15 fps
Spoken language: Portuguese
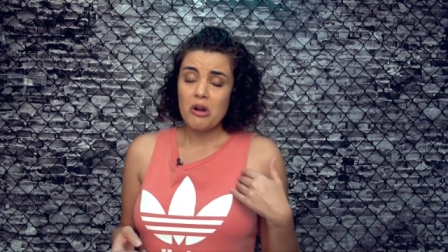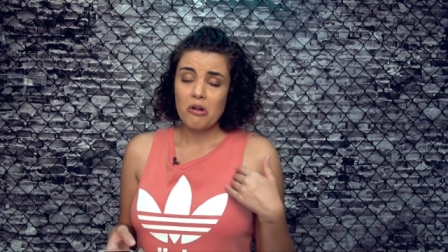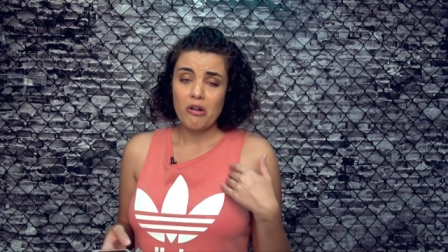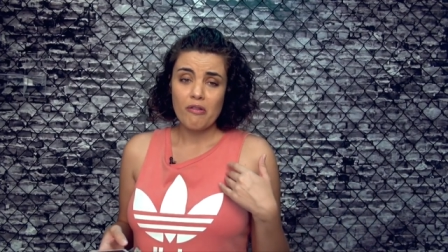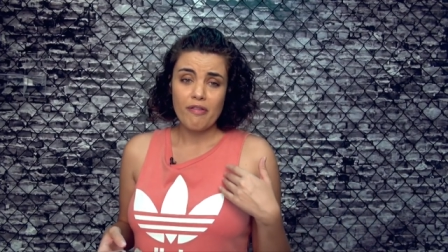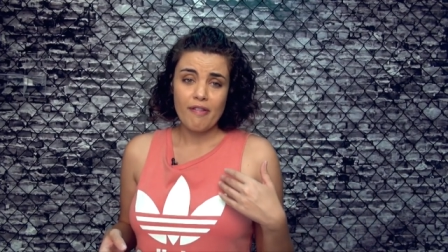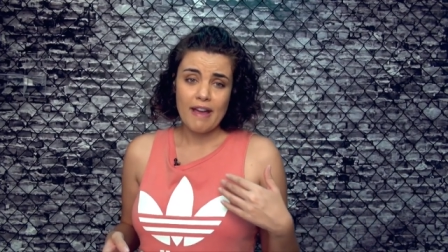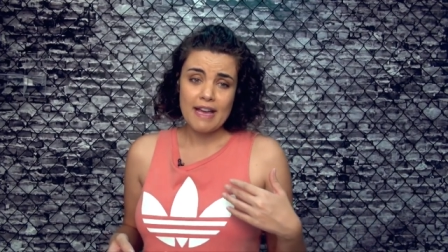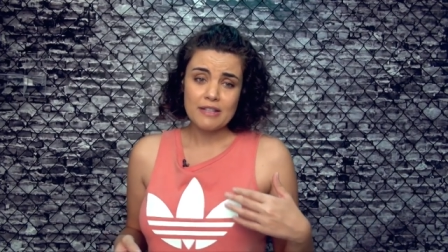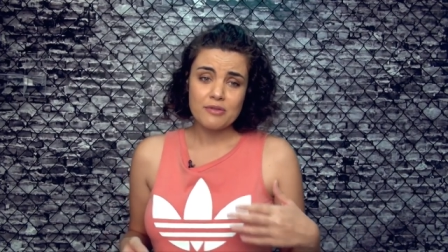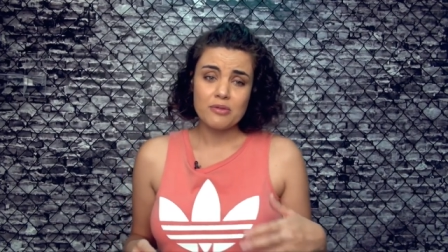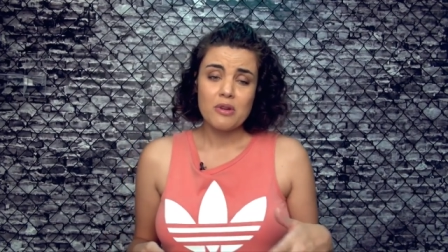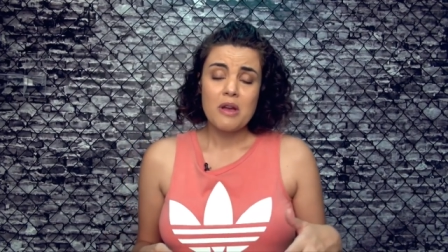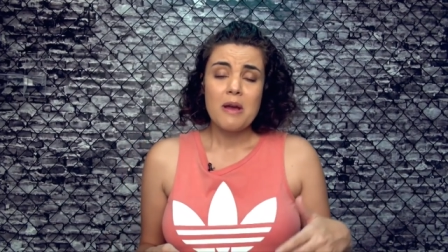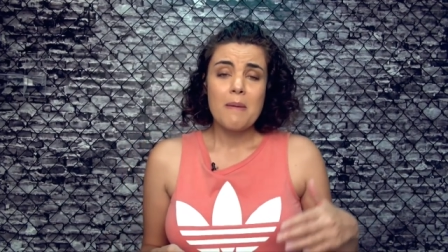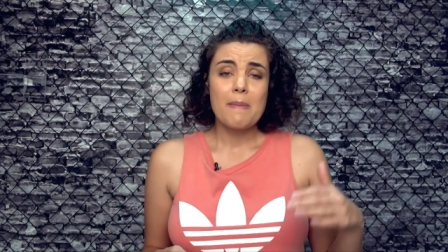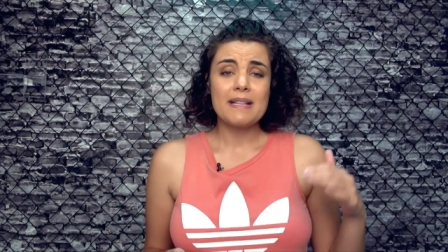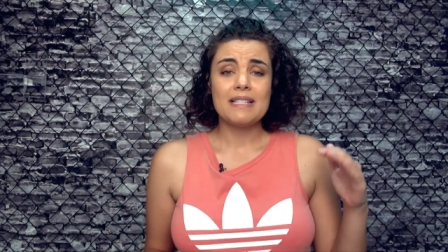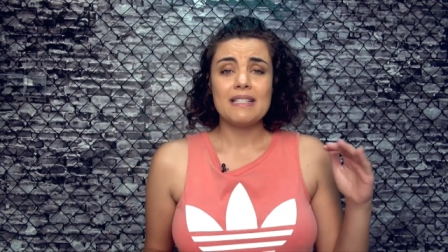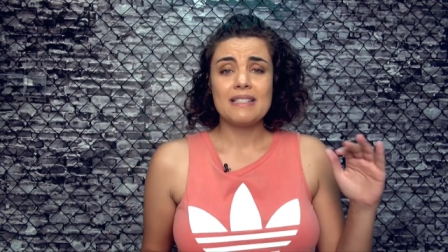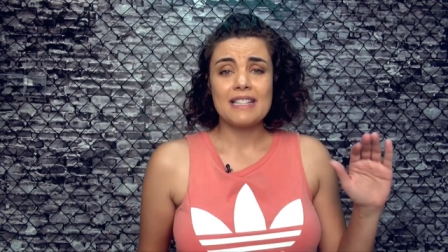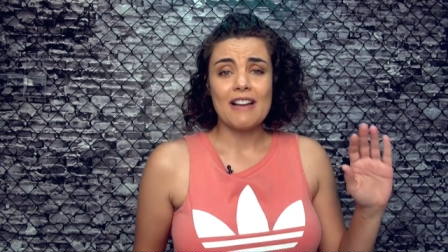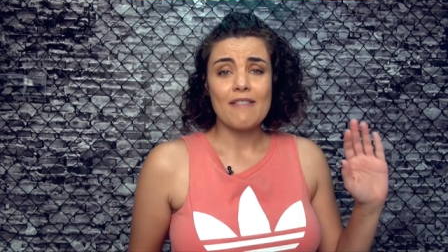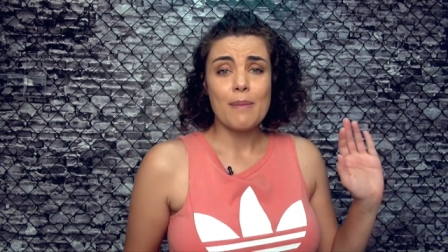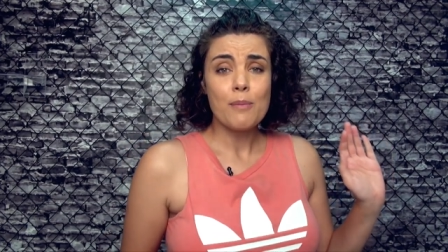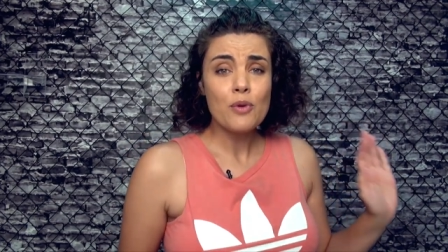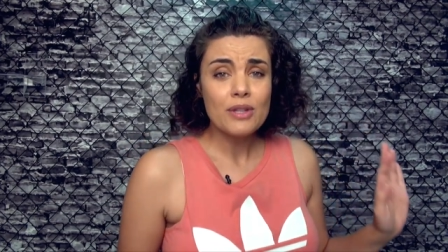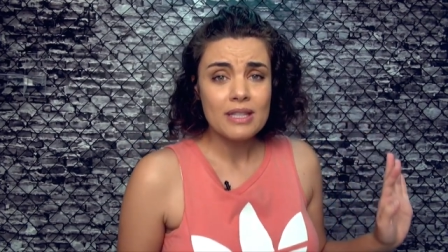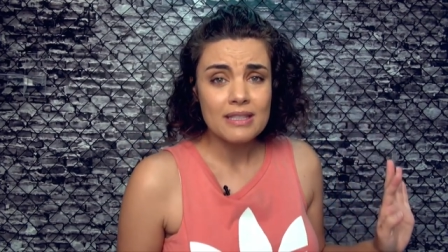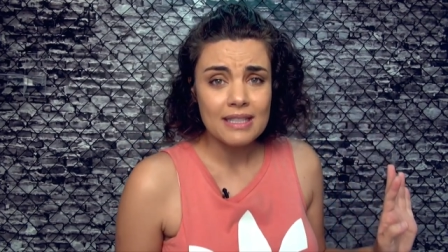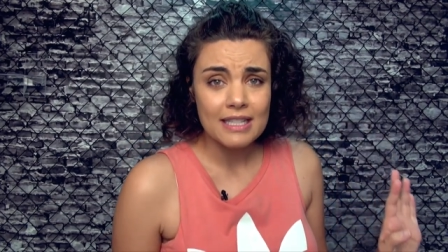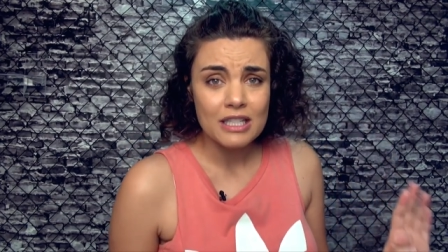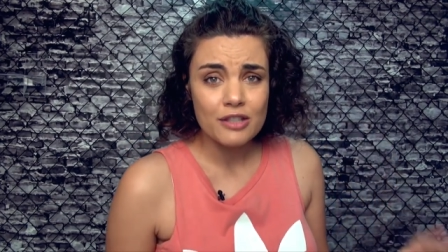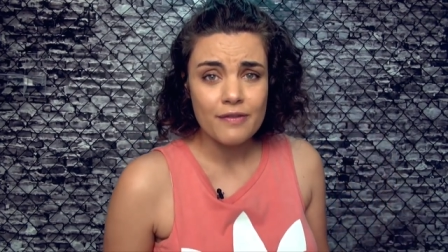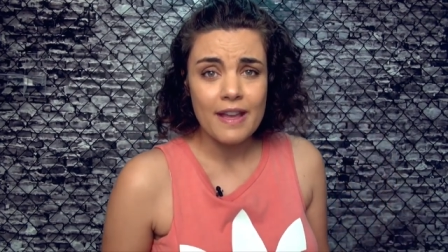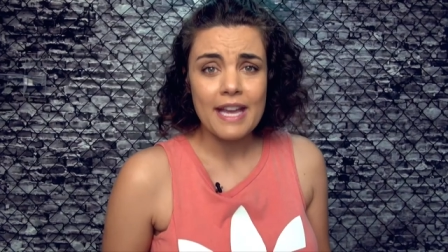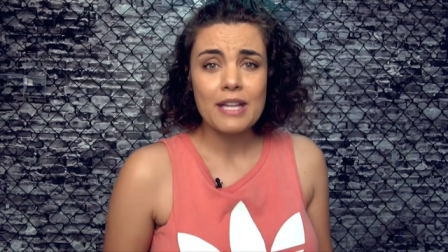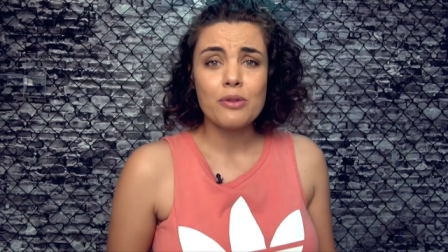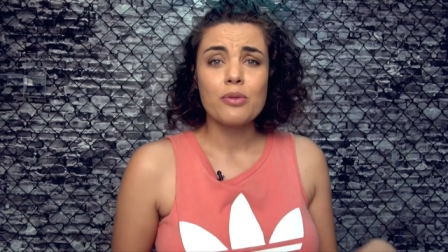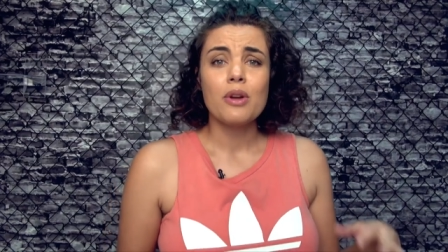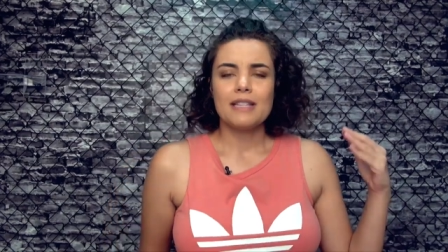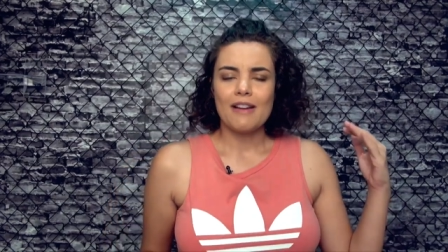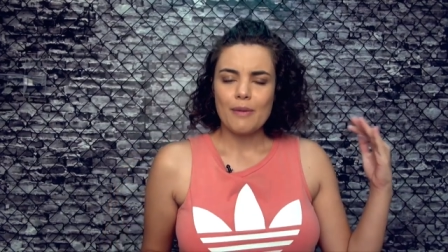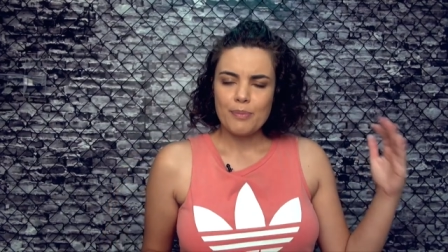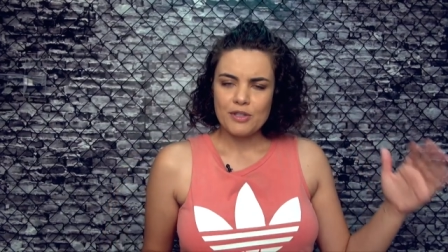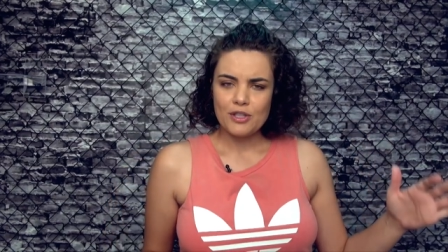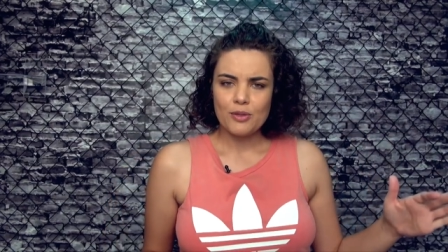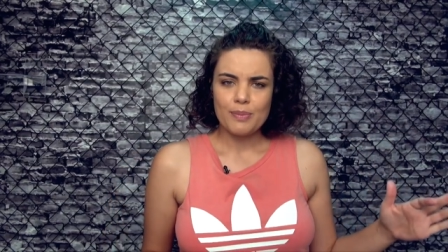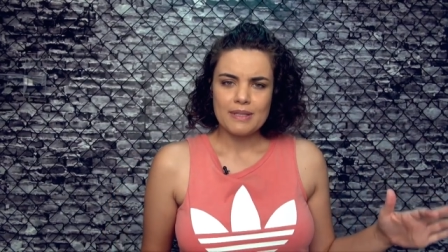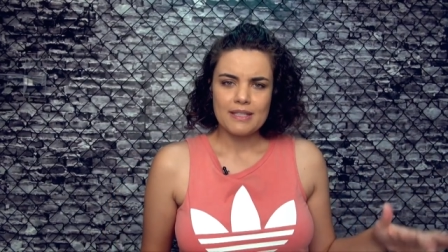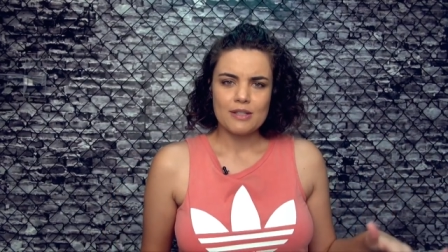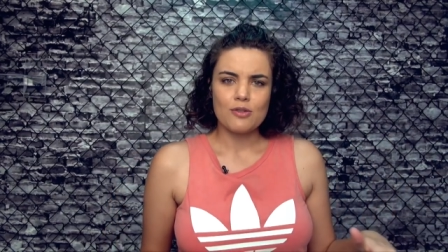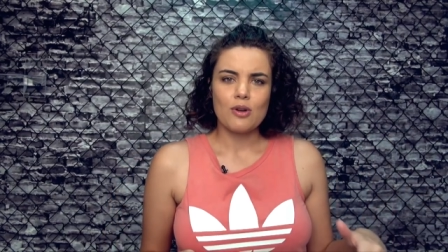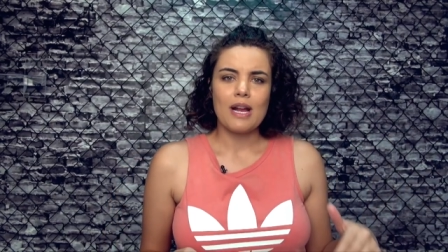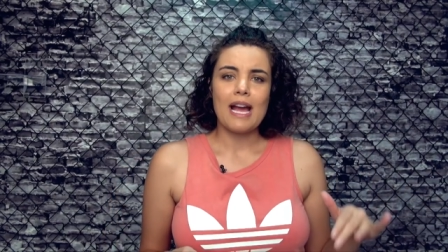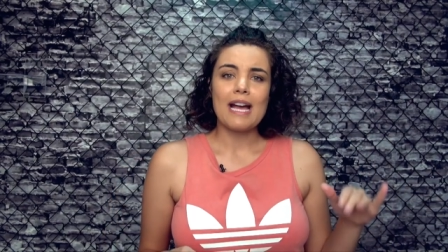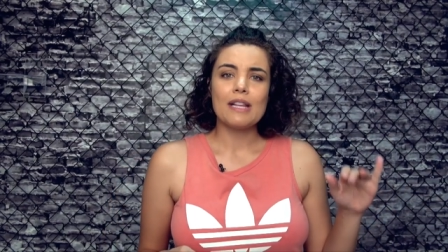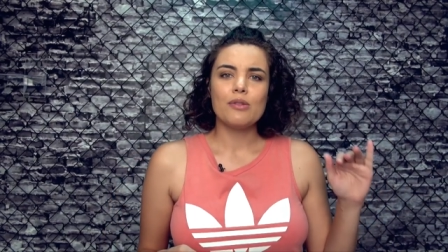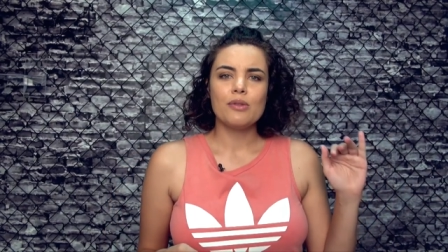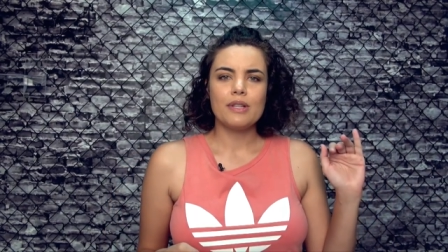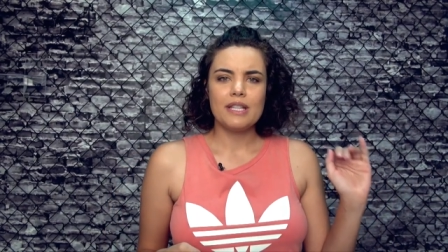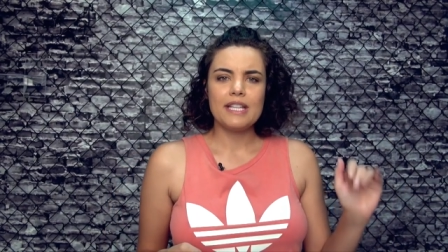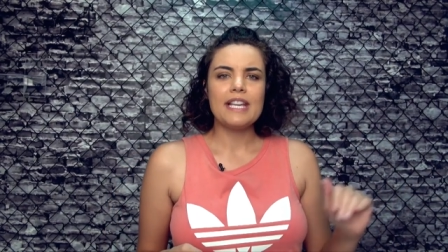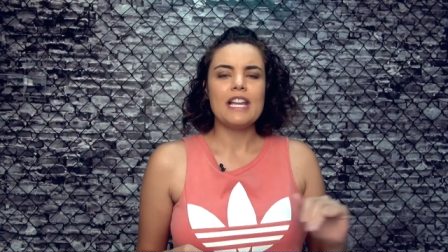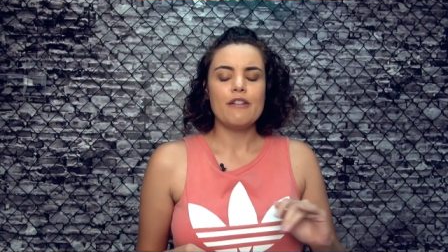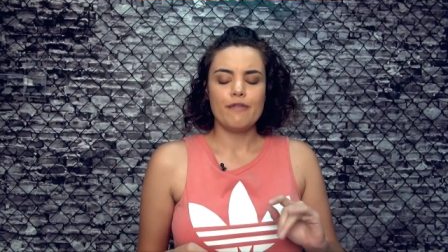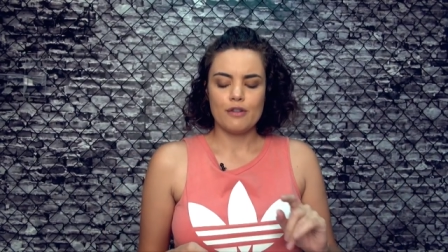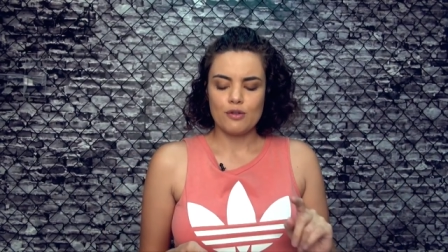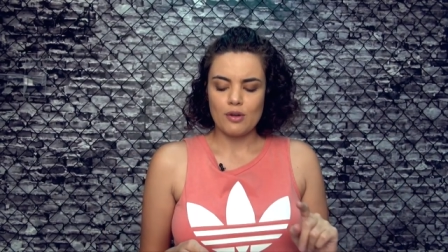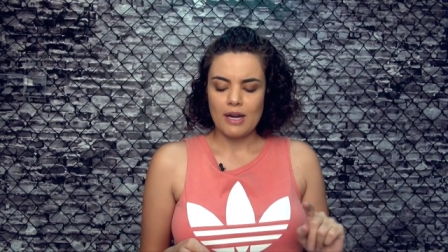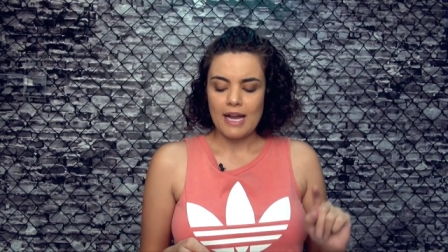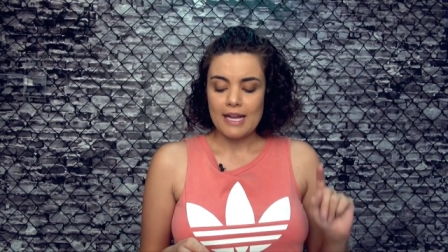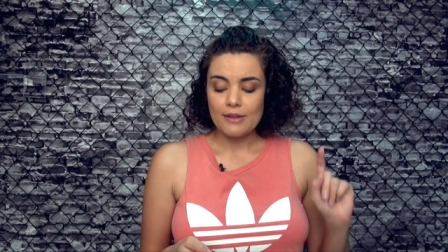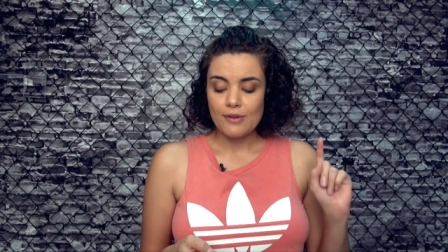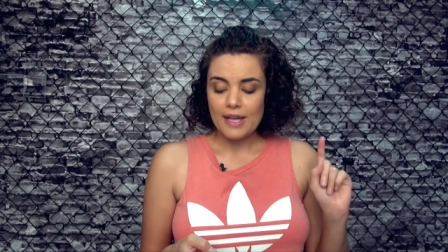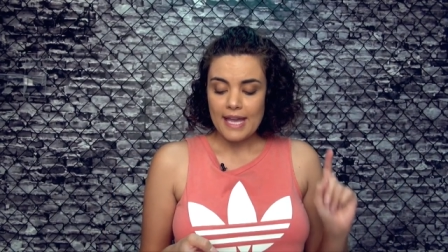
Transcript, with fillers: confesso, mas ele estava muito insatisfeito direito, tava pedindo para ser trocado e ele foi trocado.